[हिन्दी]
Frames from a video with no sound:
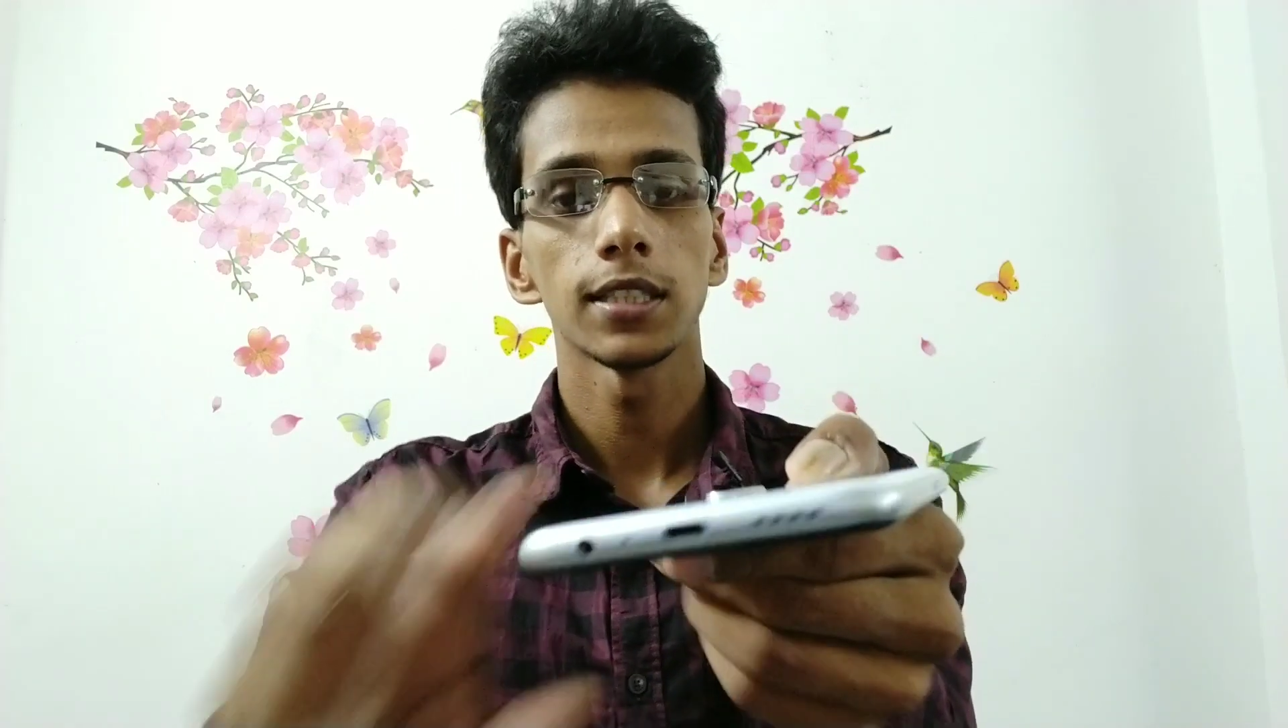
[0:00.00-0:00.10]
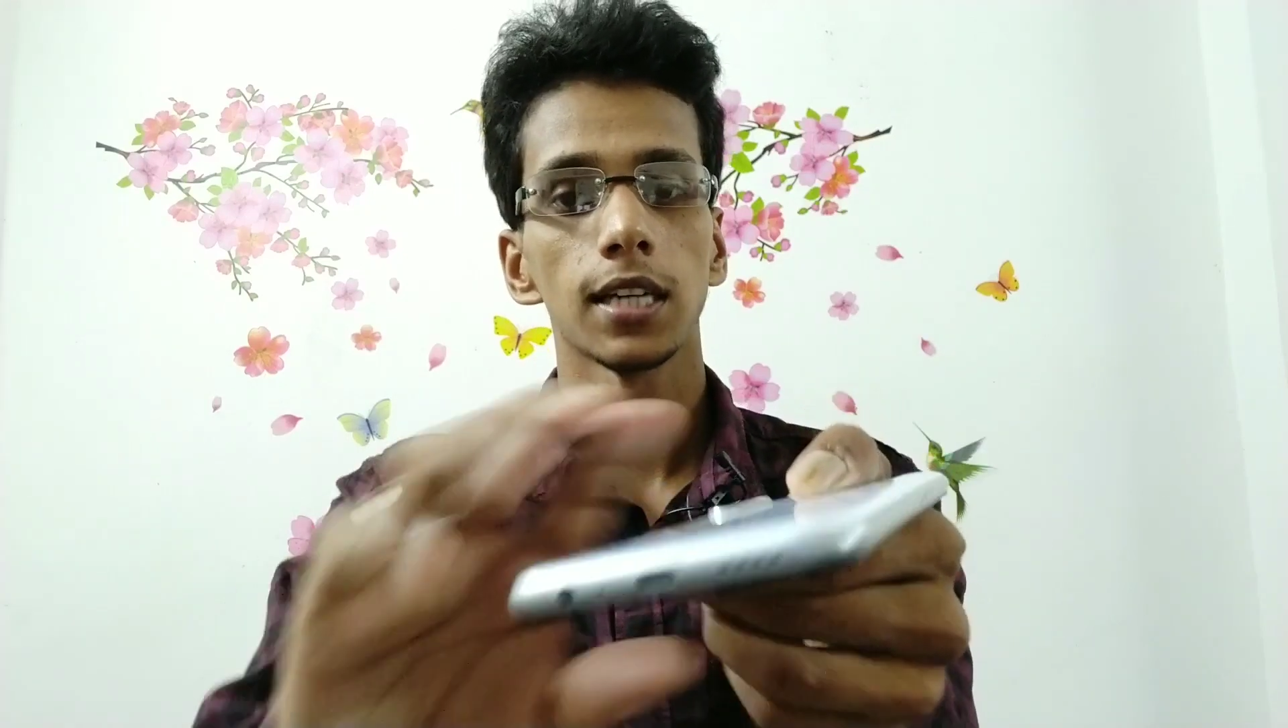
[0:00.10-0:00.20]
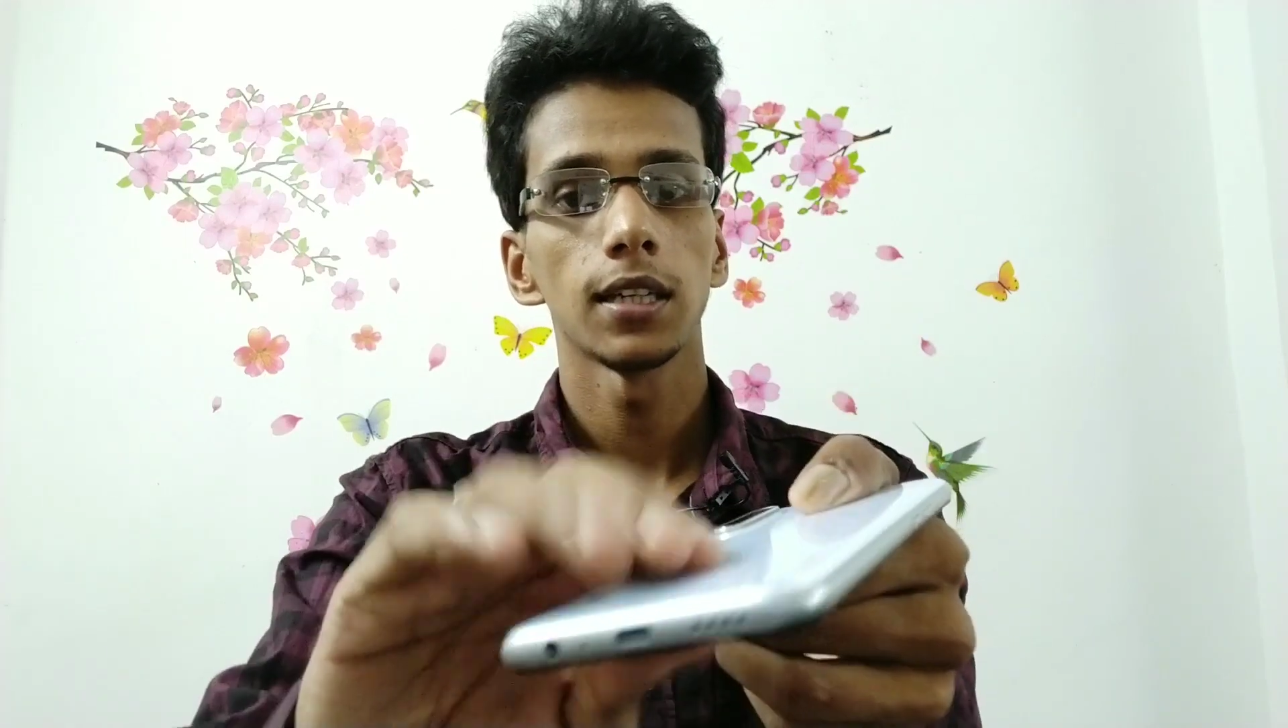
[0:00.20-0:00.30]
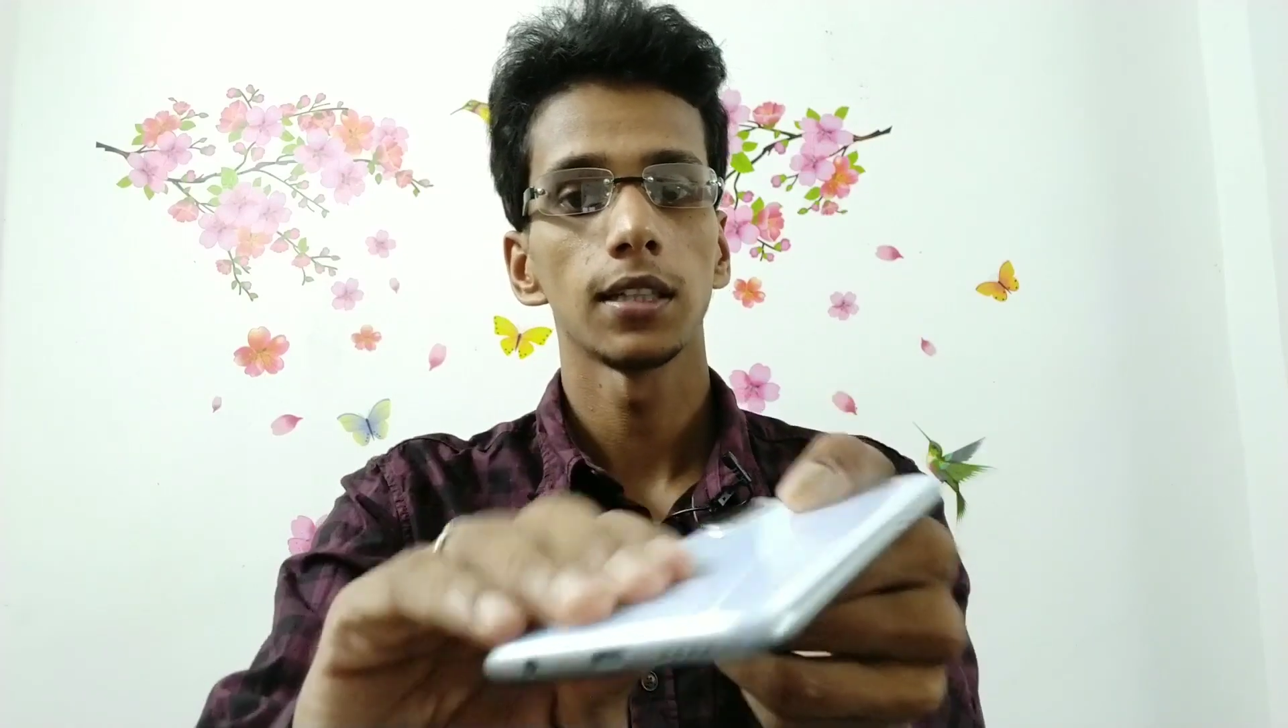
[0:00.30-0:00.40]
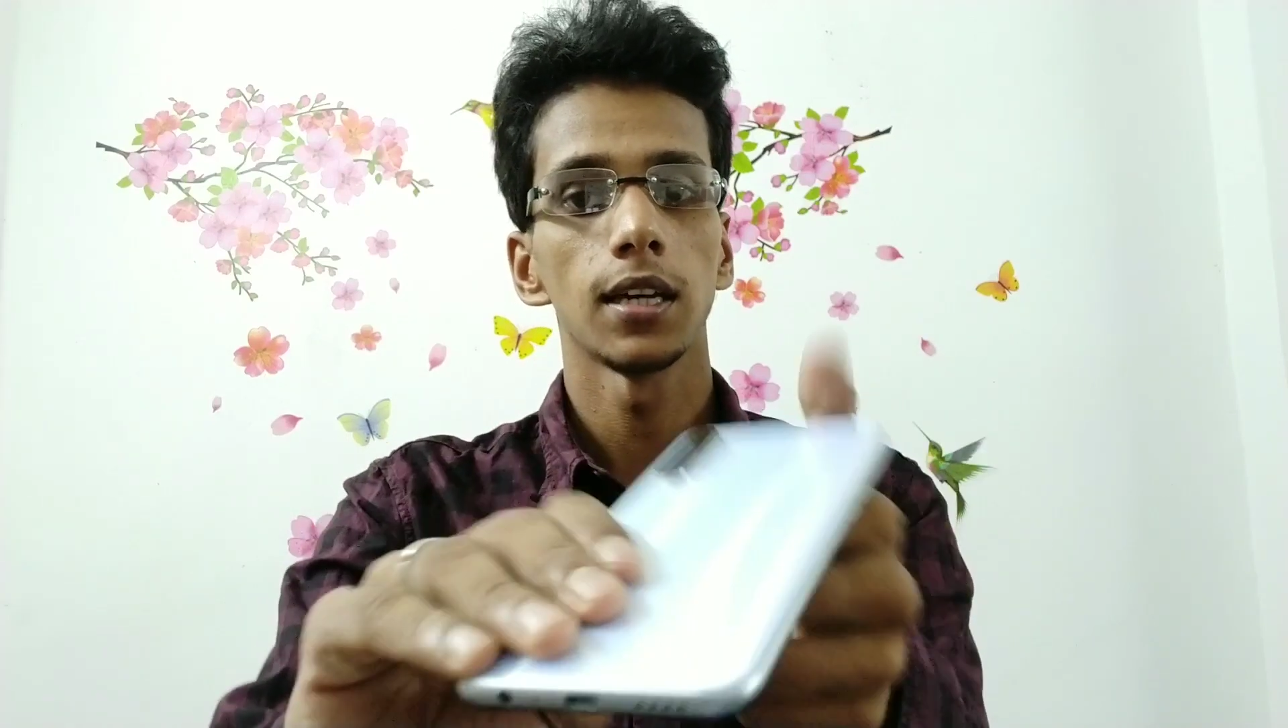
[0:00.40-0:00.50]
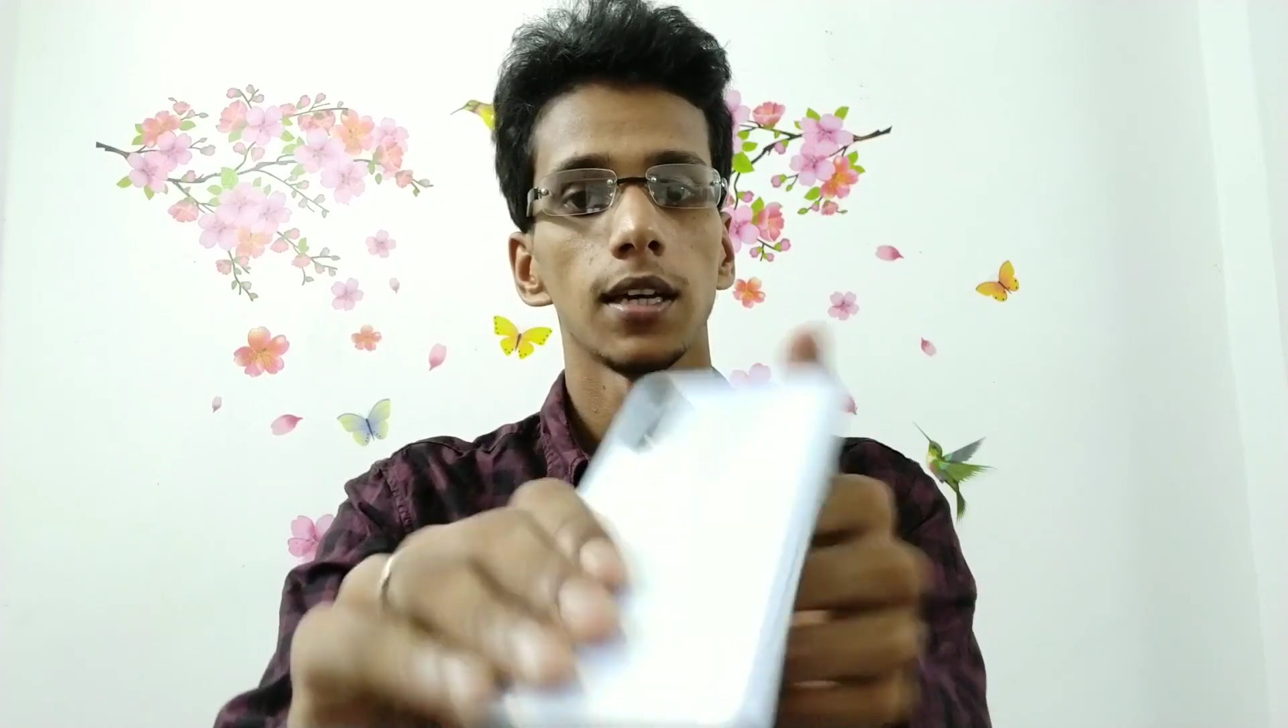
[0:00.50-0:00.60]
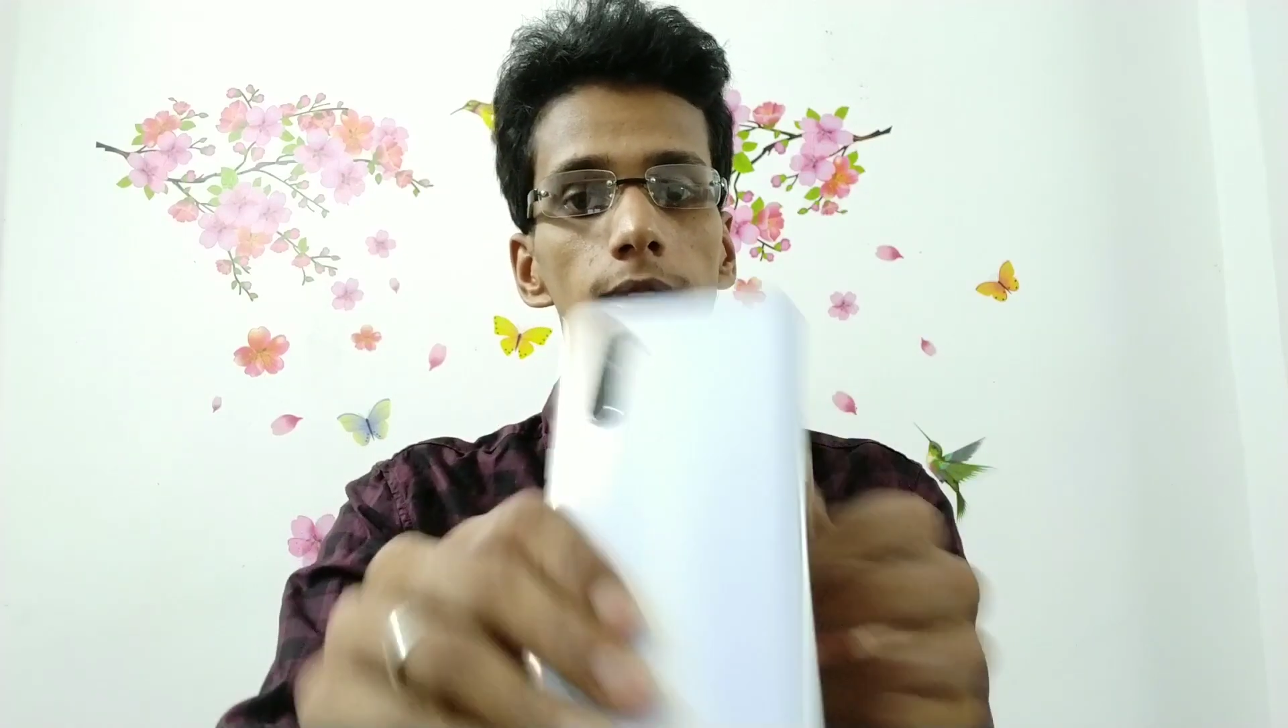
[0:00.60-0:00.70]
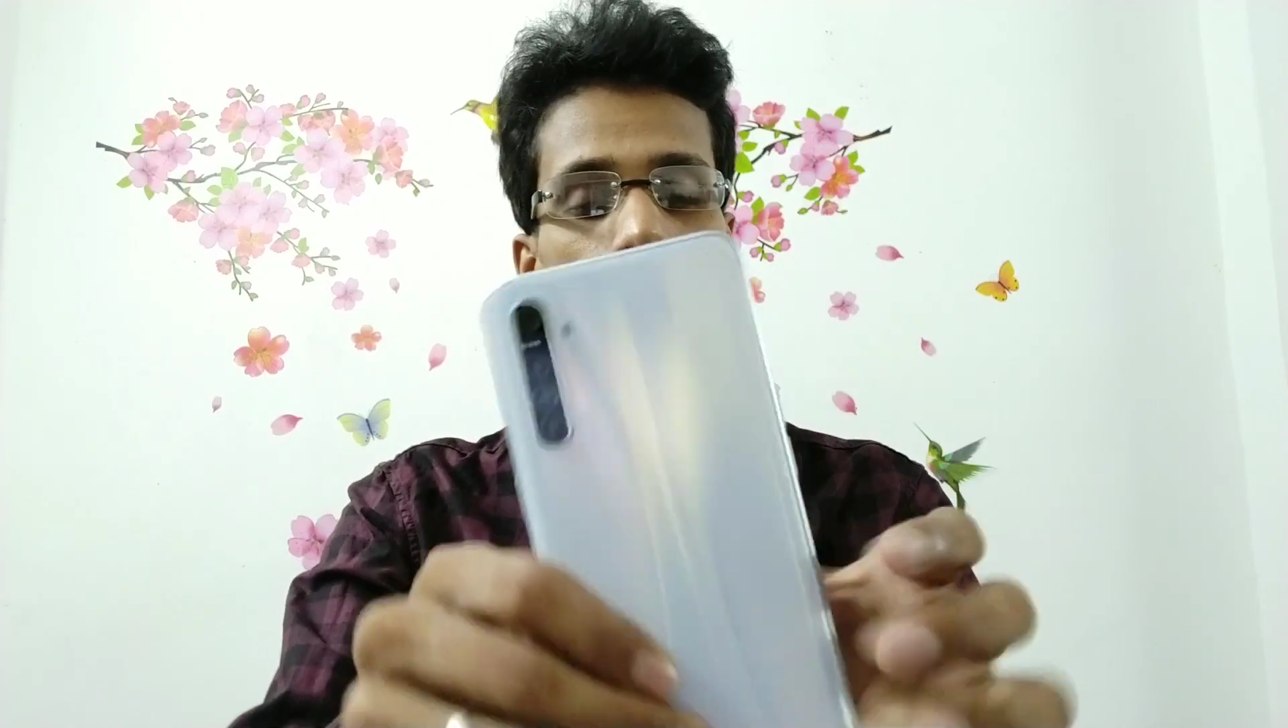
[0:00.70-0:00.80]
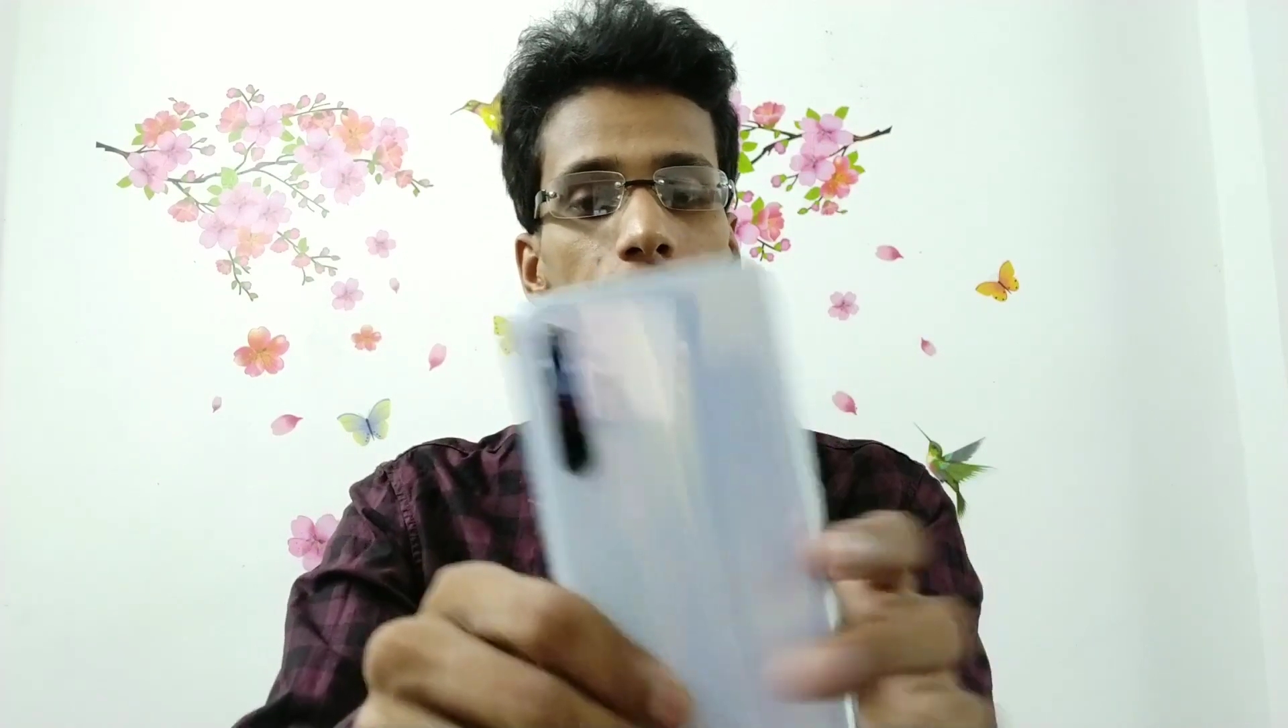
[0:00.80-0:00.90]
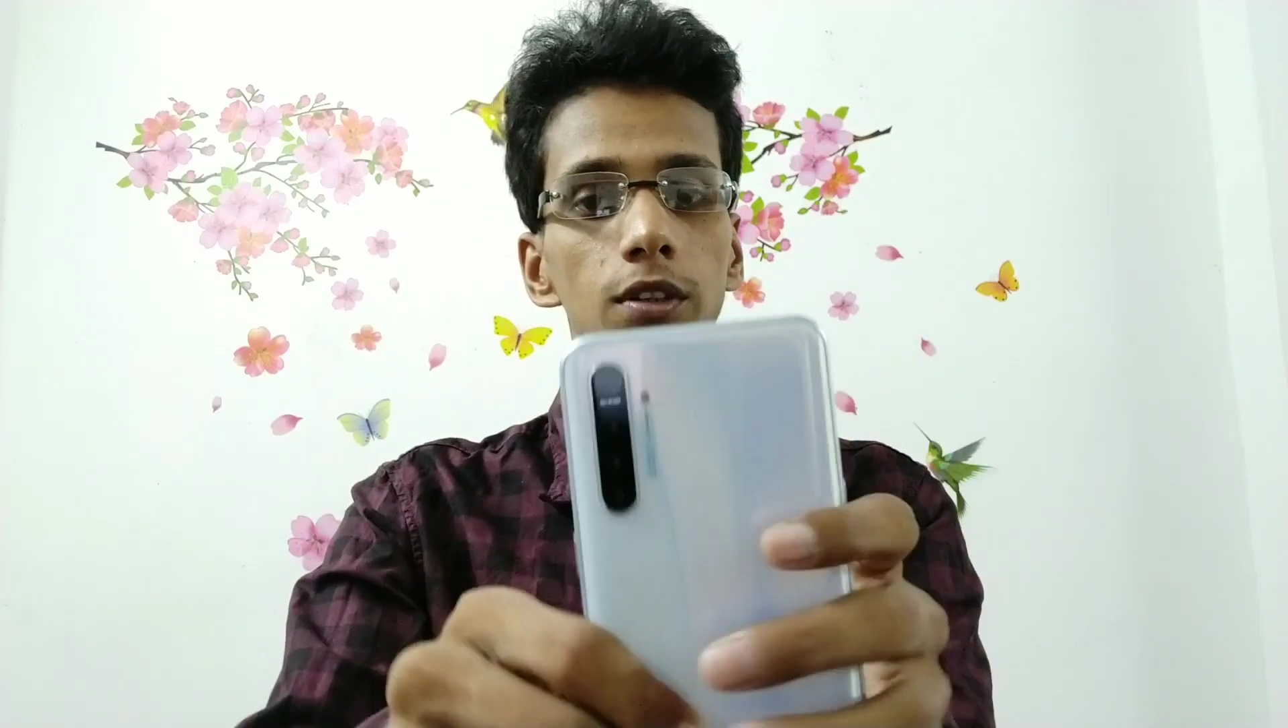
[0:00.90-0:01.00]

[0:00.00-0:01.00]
साथ आता है